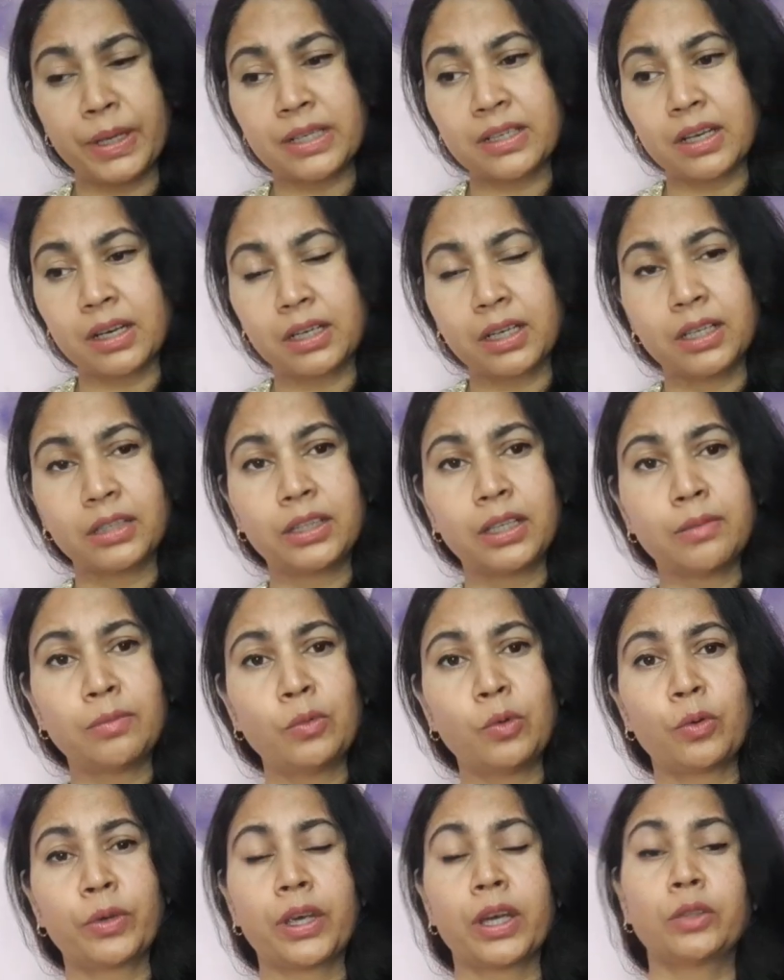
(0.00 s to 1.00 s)
पैसा
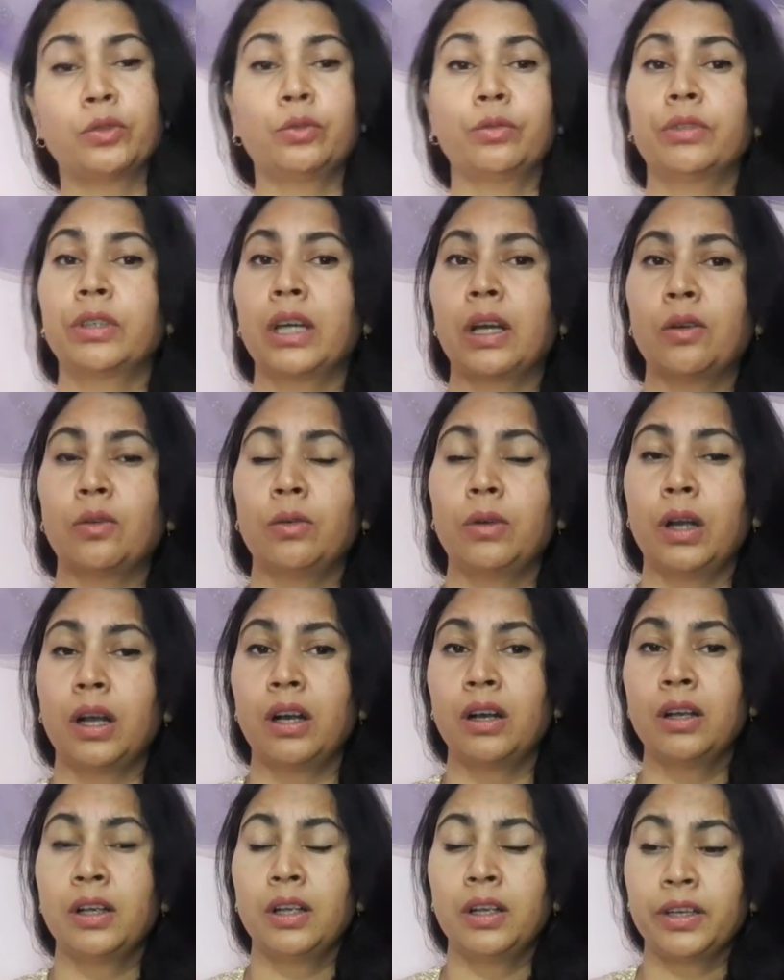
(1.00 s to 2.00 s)
खत्म हो गया तो क्या
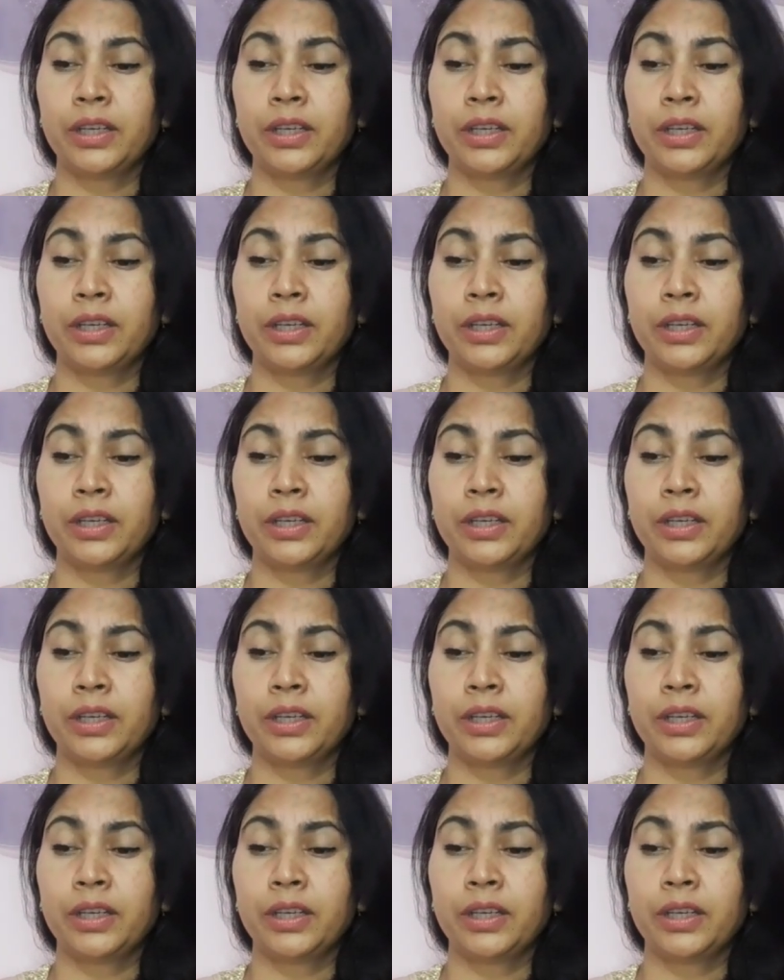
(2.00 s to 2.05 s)
होगा